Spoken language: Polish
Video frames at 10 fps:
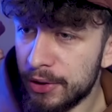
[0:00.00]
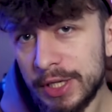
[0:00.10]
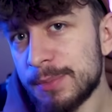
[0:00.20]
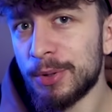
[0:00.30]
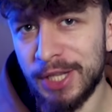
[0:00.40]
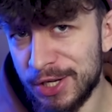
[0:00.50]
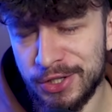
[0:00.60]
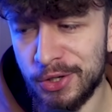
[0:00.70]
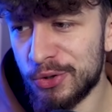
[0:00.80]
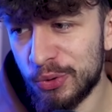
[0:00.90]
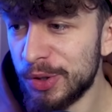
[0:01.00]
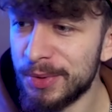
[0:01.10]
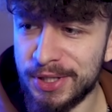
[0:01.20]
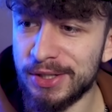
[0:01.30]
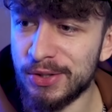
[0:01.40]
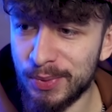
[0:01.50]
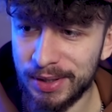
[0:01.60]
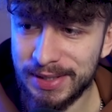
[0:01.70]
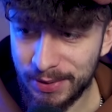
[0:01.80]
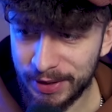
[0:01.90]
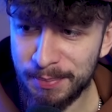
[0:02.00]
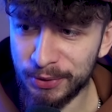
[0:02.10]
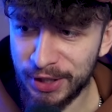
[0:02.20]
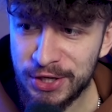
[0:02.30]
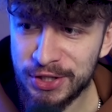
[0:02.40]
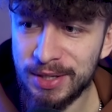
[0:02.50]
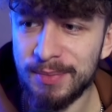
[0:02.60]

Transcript: no jest potężny, nie oszukujmy się, jest to skład całkiem potężny,